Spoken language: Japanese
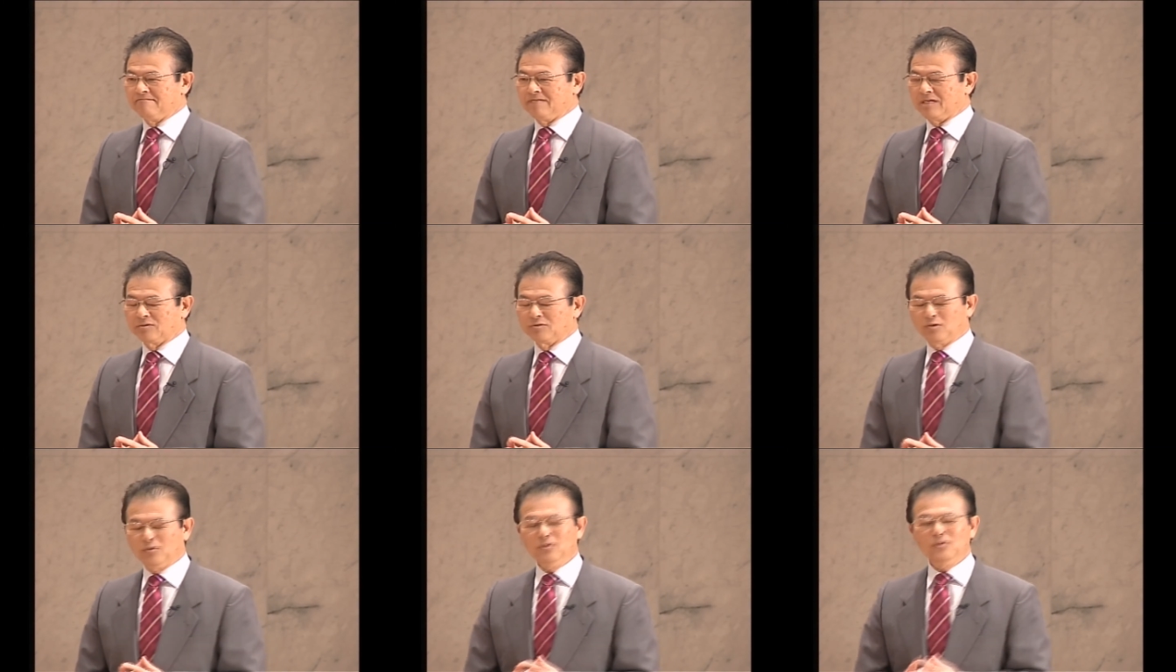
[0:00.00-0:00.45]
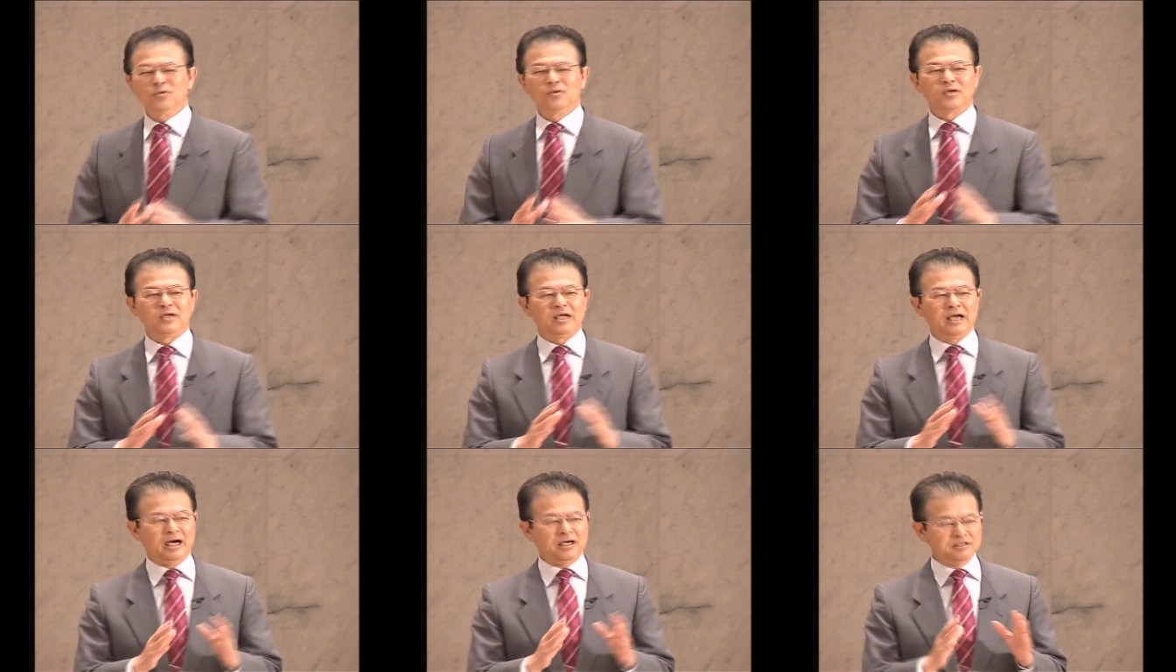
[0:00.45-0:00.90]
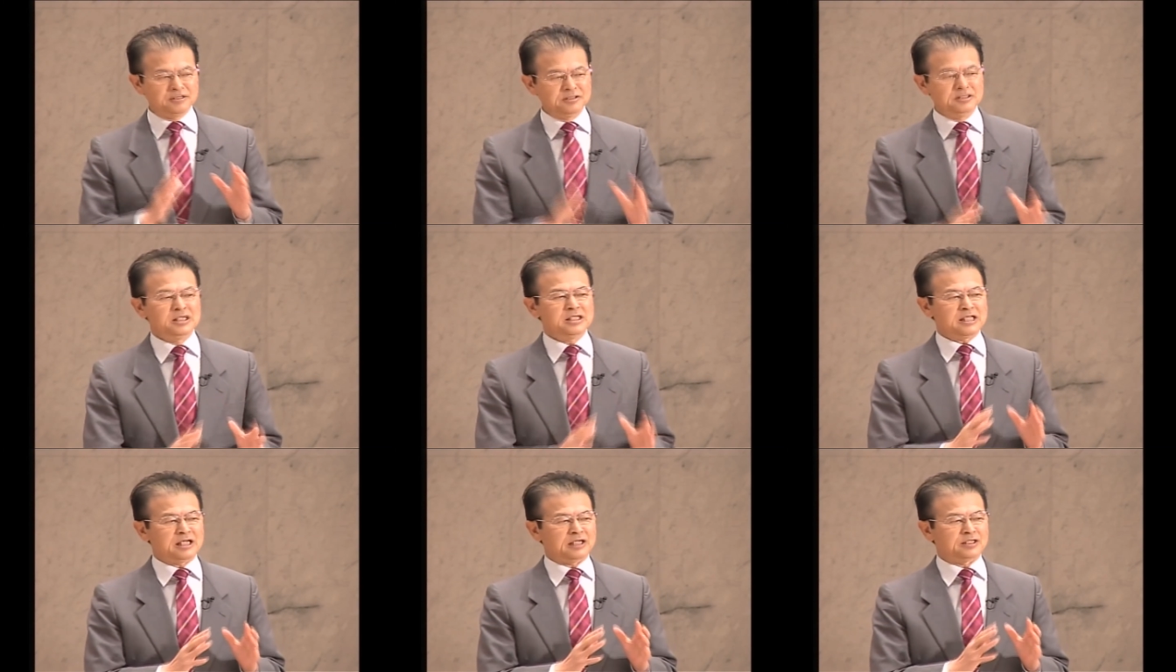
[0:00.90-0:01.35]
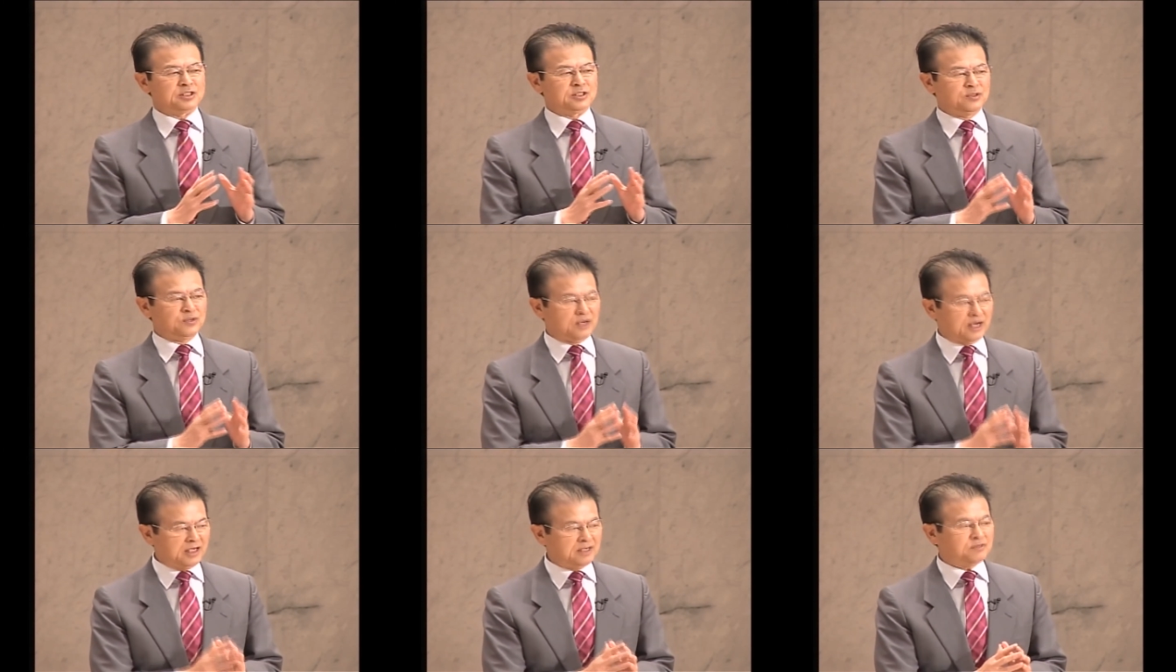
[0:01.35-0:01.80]
どう役に立つ
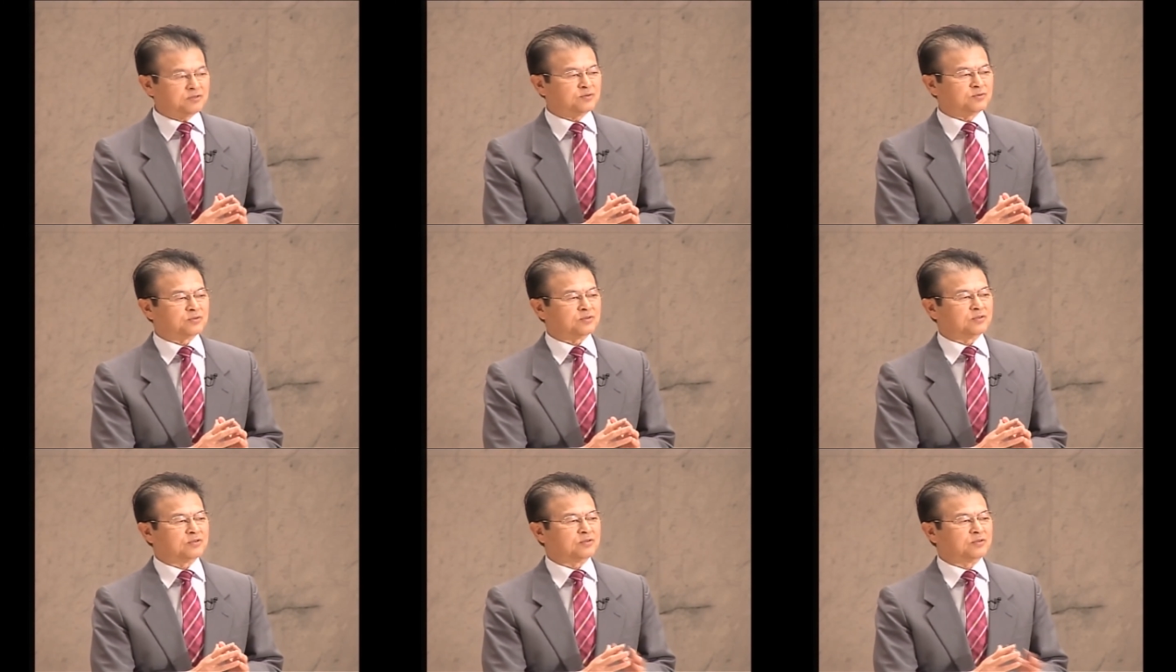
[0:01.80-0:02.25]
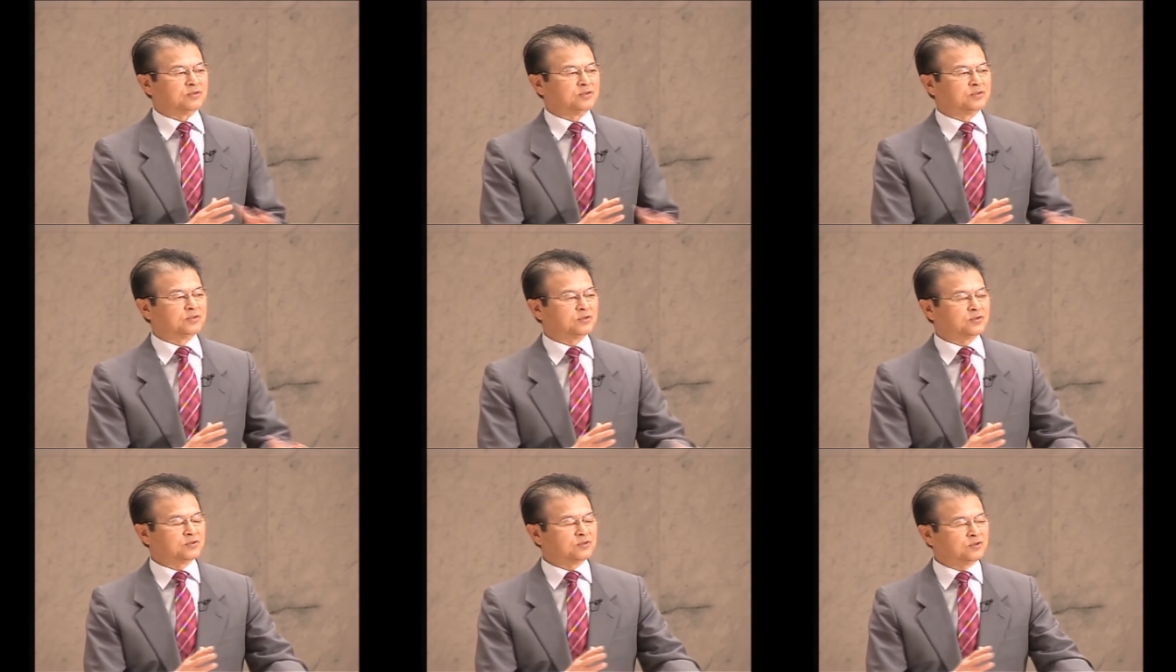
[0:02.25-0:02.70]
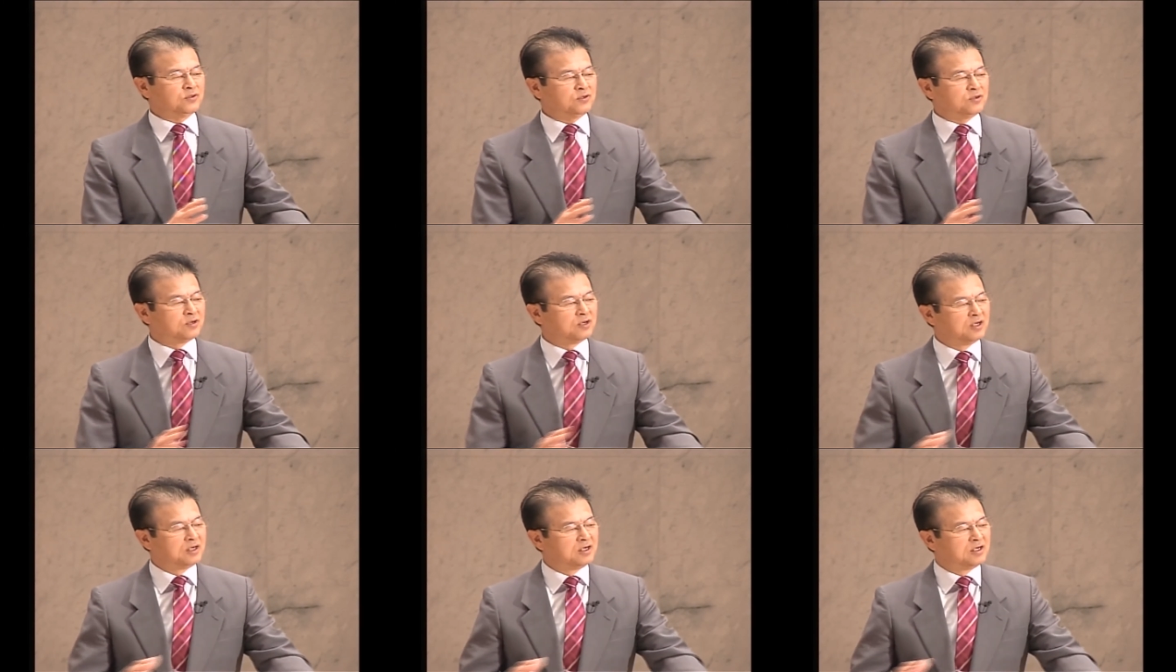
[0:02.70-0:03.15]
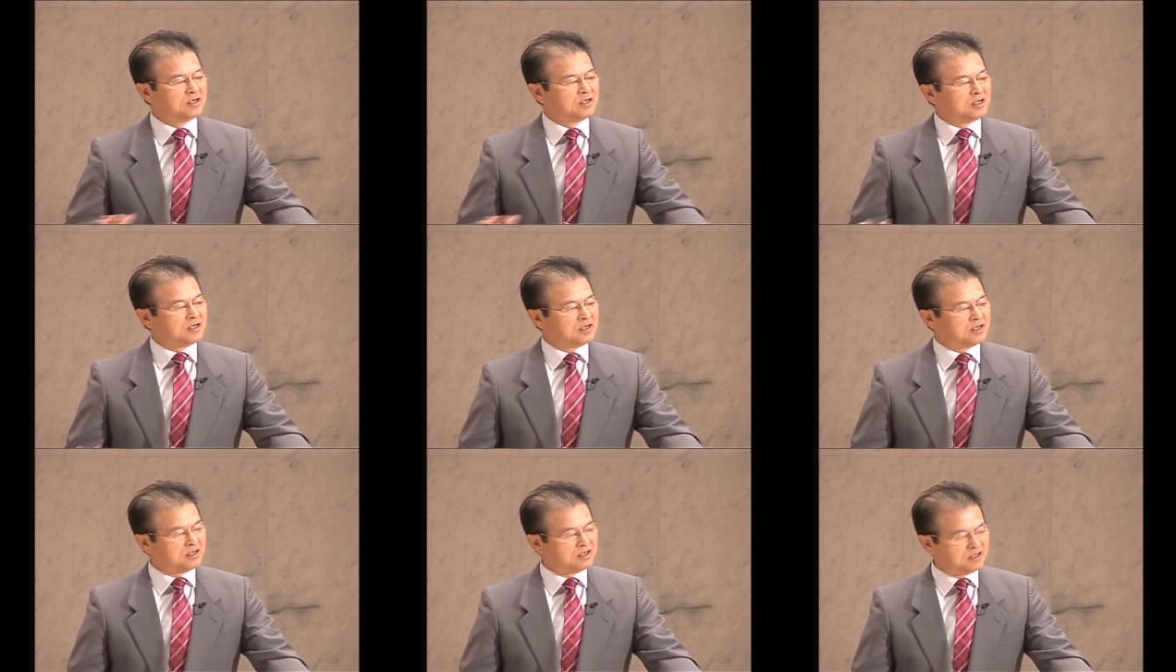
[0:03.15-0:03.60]
のかっていうことを
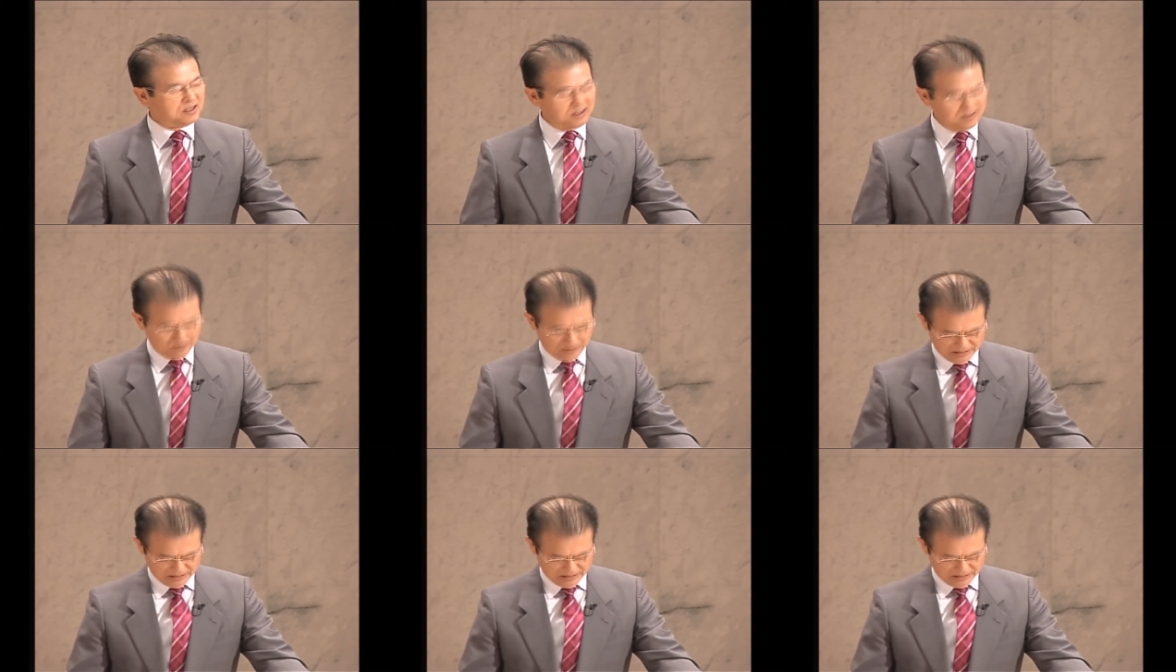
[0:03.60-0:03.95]
お